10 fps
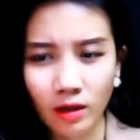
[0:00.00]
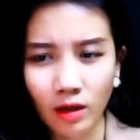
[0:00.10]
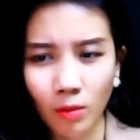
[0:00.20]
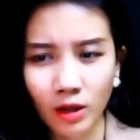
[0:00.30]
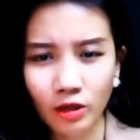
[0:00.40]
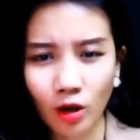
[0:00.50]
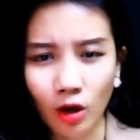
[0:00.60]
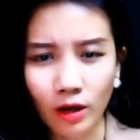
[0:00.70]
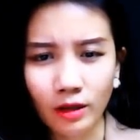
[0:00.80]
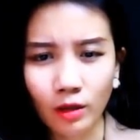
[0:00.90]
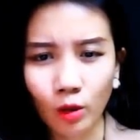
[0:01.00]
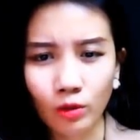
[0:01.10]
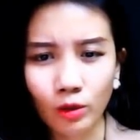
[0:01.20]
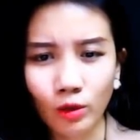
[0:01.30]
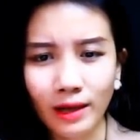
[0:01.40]
Nhưng mà chưa hỏi hết câu
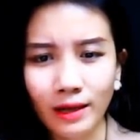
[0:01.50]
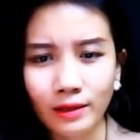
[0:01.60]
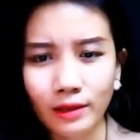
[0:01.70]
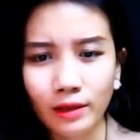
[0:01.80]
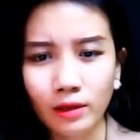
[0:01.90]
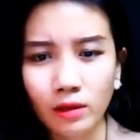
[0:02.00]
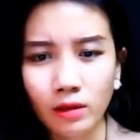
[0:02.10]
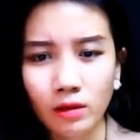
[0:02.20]
thì tôi đã lên tiếng